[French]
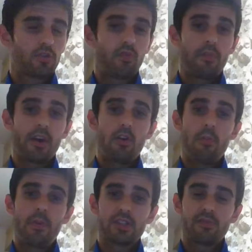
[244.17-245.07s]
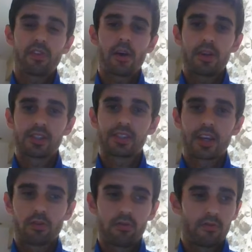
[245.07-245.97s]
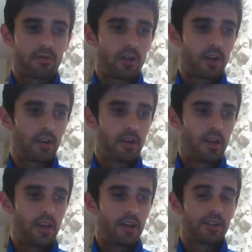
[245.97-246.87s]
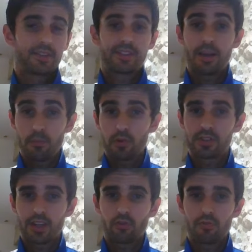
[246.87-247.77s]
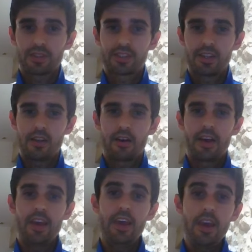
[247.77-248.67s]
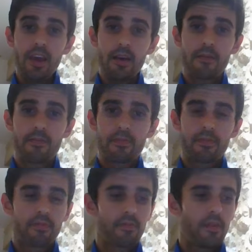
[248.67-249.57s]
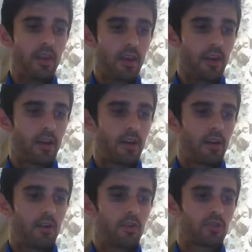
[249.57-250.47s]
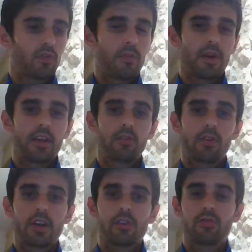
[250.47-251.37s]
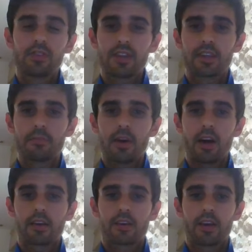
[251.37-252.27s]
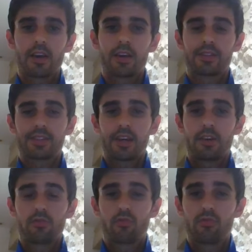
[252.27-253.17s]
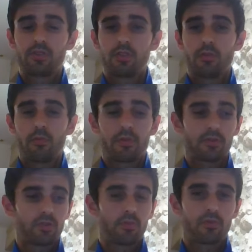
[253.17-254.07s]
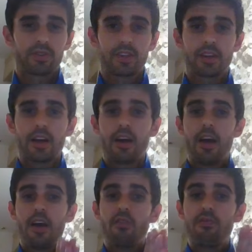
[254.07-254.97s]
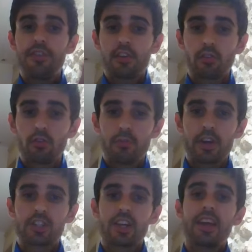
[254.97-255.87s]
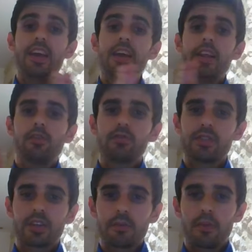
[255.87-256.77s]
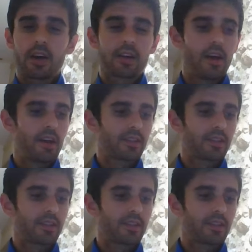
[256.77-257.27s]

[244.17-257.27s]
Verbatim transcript: Mais je vois bien le PSG fait un match sérieux, voilà, s'imposer à domicile et, et euh, je vois bien et donc, les deux équipes marquent. Et ça, du coup, si on prend ce pronostic-là, victoire du PSG et les deux équipes marquent,